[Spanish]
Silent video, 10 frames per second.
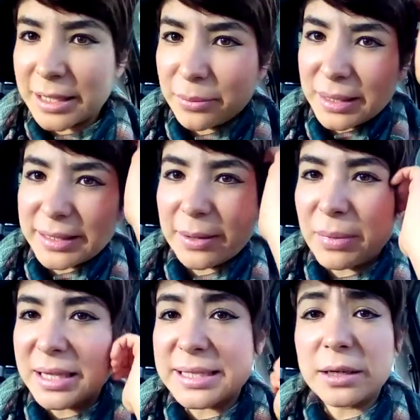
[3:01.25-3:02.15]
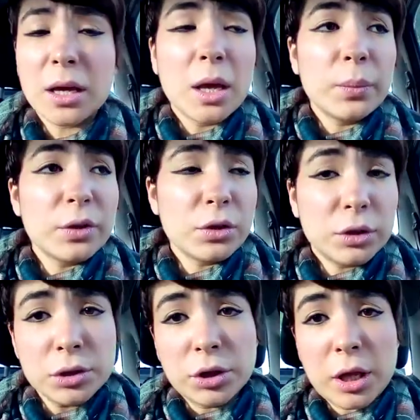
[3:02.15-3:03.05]
Realmente me dicen, pues yo
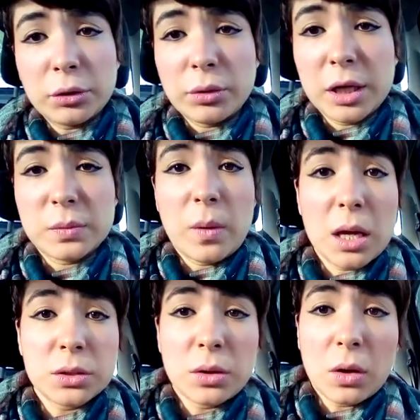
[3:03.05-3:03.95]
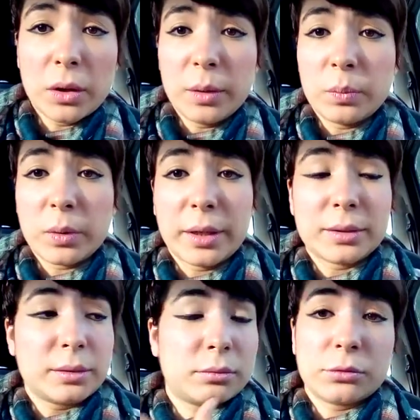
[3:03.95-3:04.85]
te estoy dando un espacio y
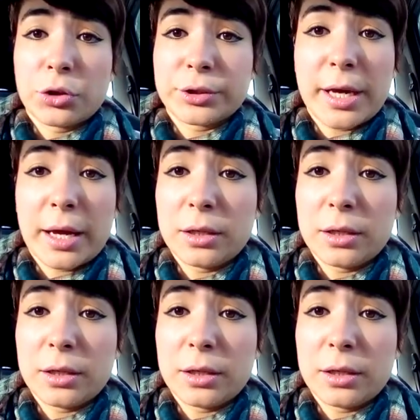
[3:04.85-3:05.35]
pues o sea,